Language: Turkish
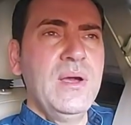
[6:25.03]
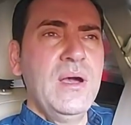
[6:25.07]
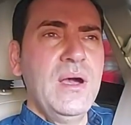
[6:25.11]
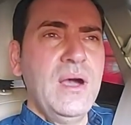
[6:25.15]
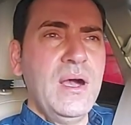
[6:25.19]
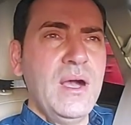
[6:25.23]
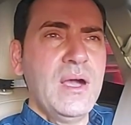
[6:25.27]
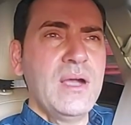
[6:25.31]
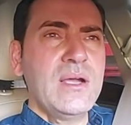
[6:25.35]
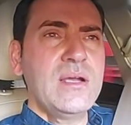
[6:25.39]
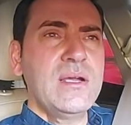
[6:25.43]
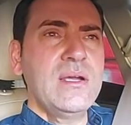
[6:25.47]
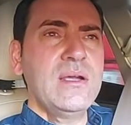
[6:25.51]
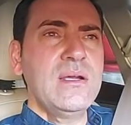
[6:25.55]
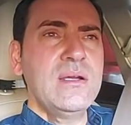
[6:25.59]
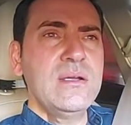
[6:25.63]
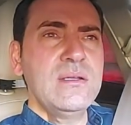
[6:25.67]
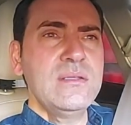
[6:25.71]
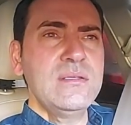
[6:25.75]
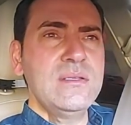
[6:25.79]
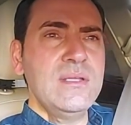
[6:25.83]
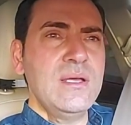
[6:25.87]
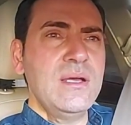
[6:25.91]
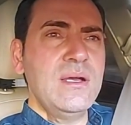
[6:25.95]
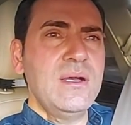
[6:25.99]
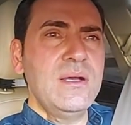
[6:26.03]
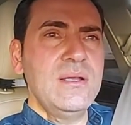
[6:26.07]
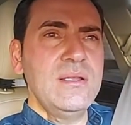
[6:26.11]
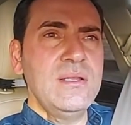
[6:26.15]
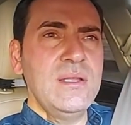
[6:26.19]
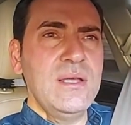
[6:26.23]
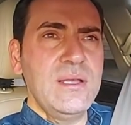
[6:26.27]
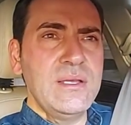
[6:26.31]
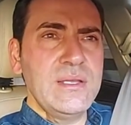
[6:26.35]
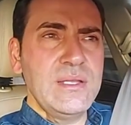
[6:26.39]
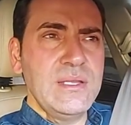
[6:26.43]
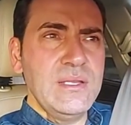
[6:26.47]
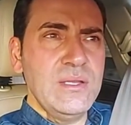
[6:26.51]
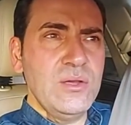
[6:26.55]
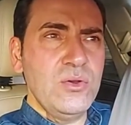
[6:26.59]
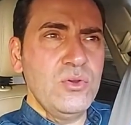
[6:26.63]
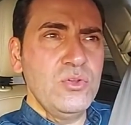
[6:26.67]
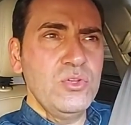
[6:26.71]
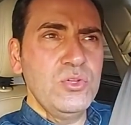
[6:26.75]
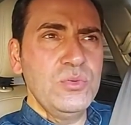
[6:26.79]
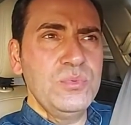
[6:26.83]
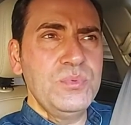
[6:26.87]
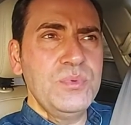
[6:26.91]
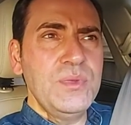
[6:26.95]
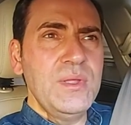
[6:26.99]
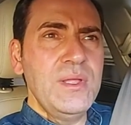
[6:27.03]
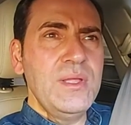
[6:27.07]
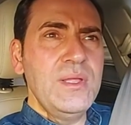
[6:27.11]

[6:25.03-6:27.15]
Hak Teala ile olup